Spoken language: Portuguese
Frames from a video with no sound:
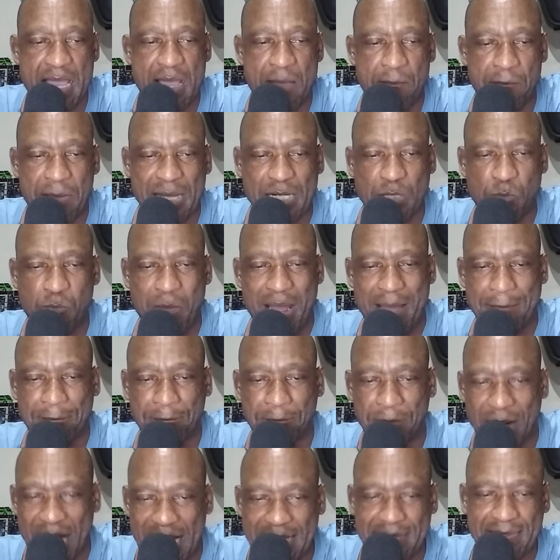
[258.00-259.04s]
para uma
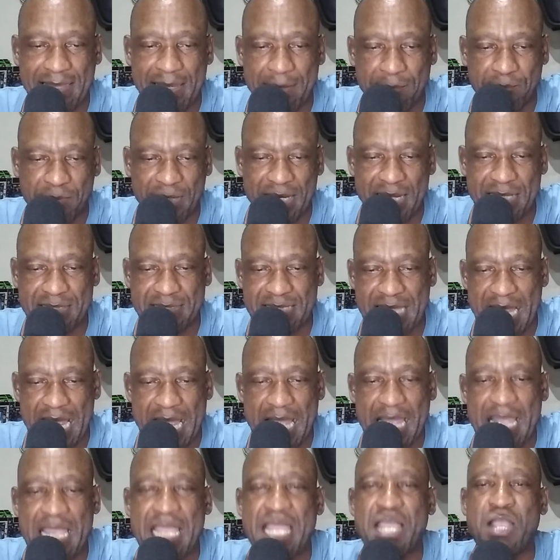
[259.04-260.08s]
baita
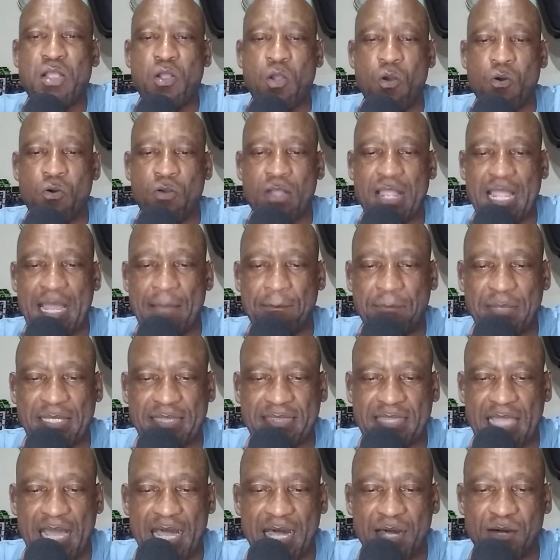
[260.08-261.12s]
empresa com
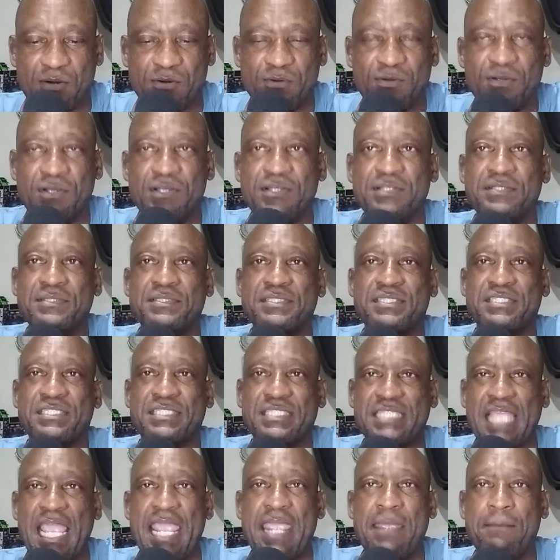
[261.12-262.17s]
capital
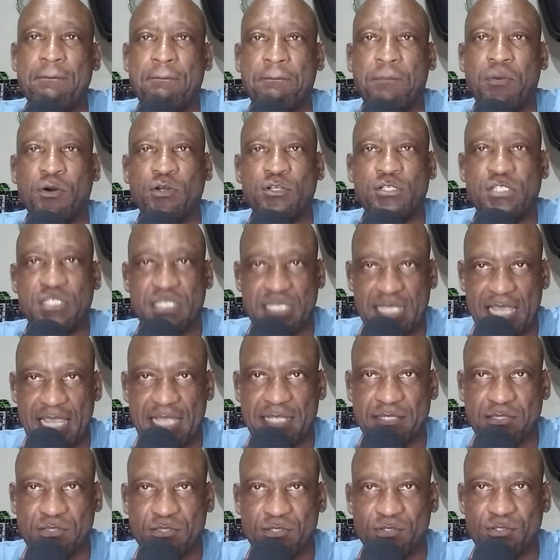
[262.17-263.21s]

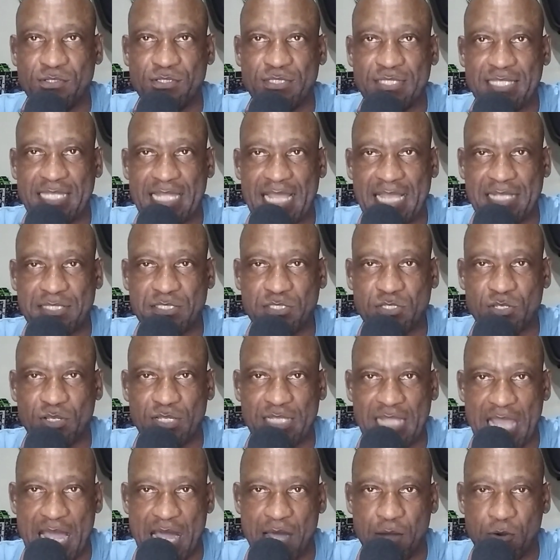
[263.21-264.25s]
100%
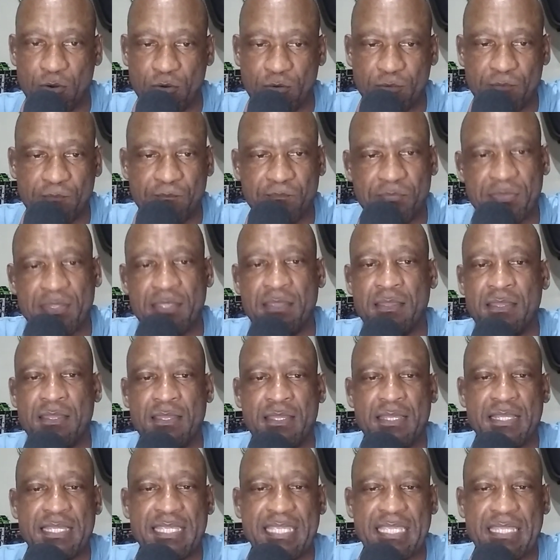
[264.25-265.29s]
nacional.
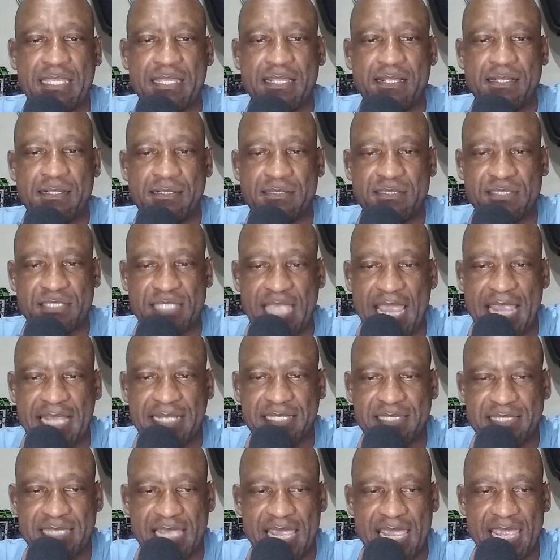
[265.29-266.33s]

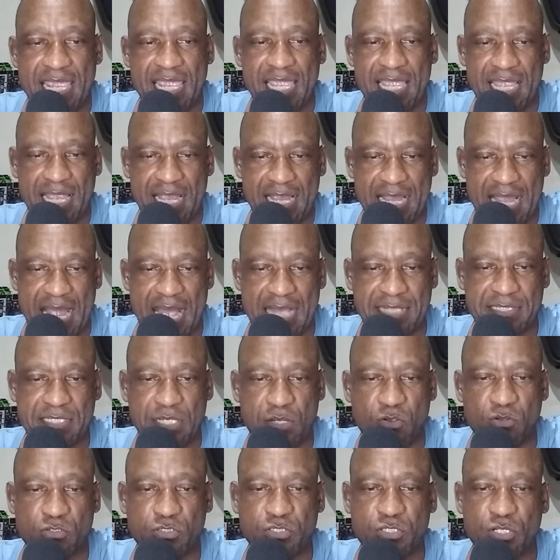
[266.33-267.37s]
C&C Casa e
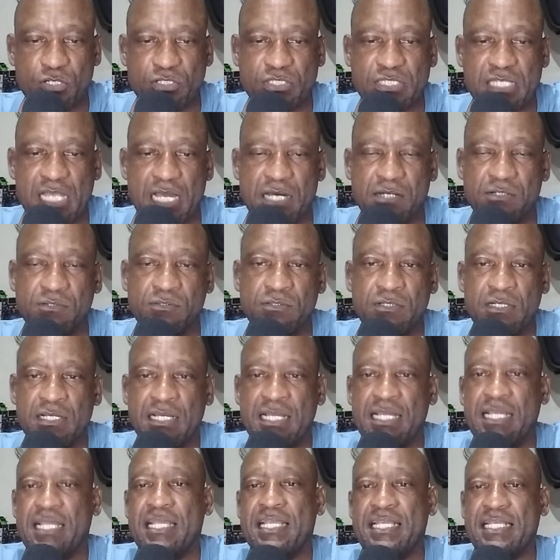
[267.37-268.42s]
Construção
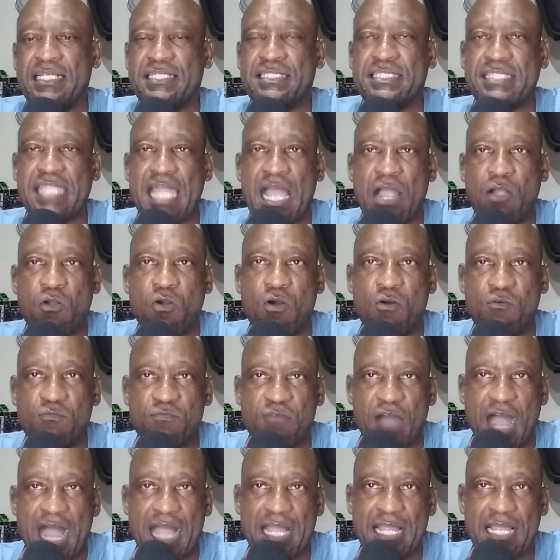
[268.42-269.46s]
está com
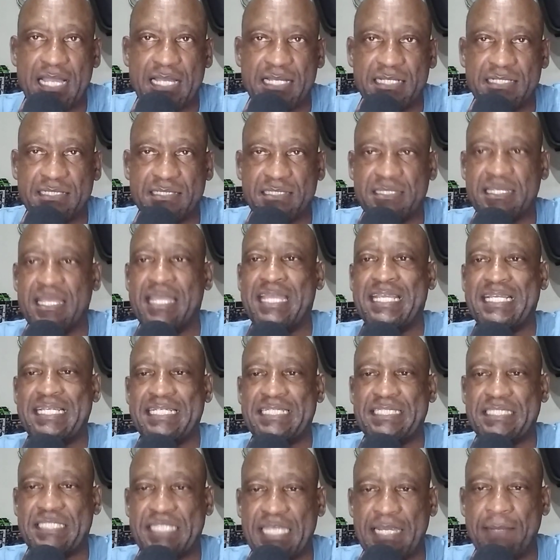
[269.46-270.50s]
vagas
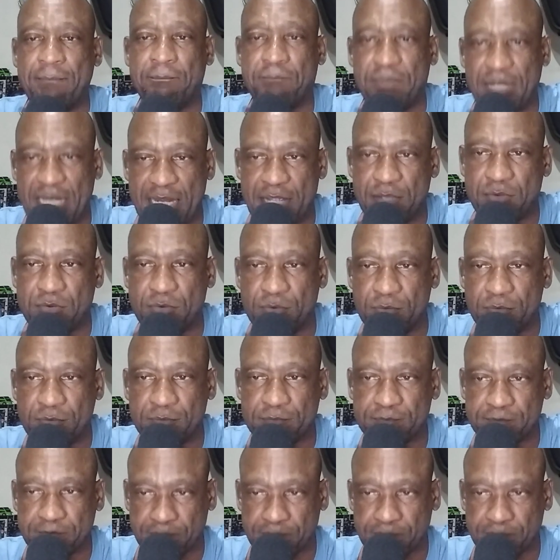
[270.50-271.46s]
de emprego.